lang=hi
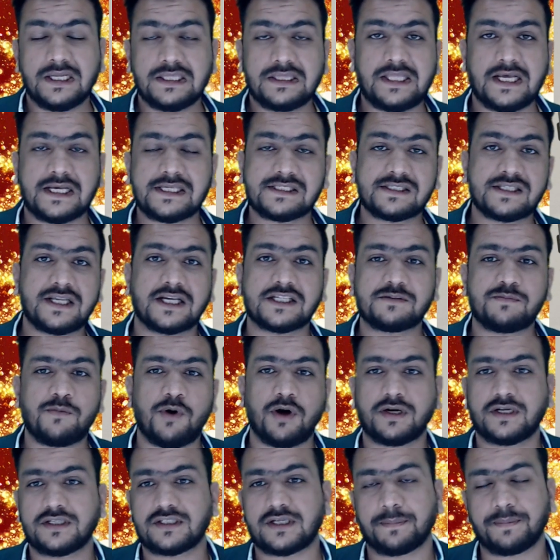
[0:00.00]
दस दस मॉक
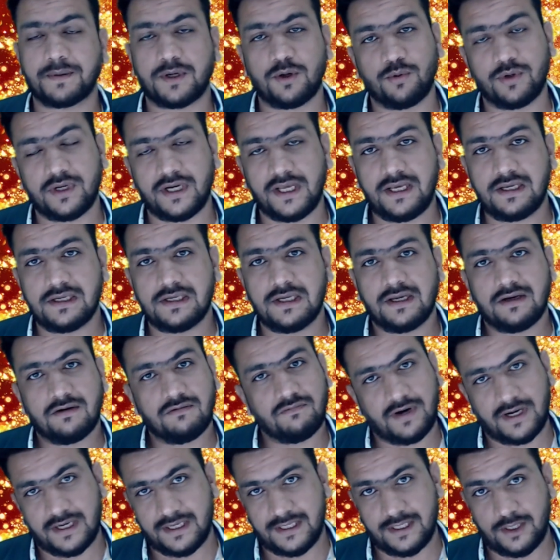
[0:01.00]
टेस्ट आपके होने
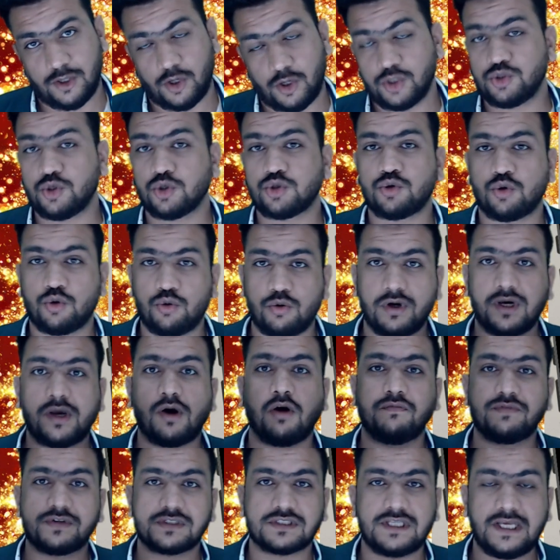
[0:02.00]
वाले हैं और जो शुरू होंगे
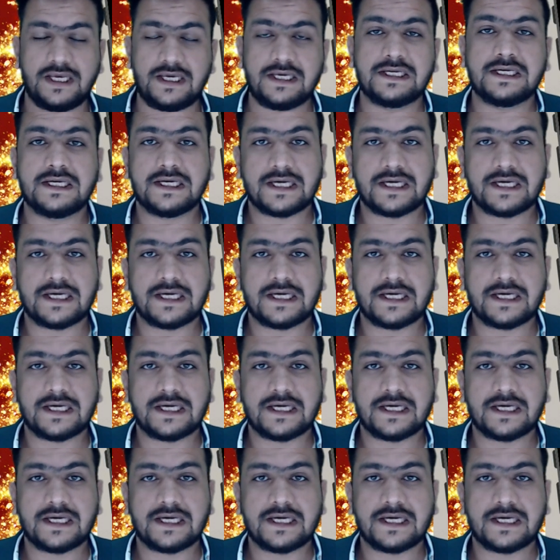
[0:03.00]
ऑब्वियसली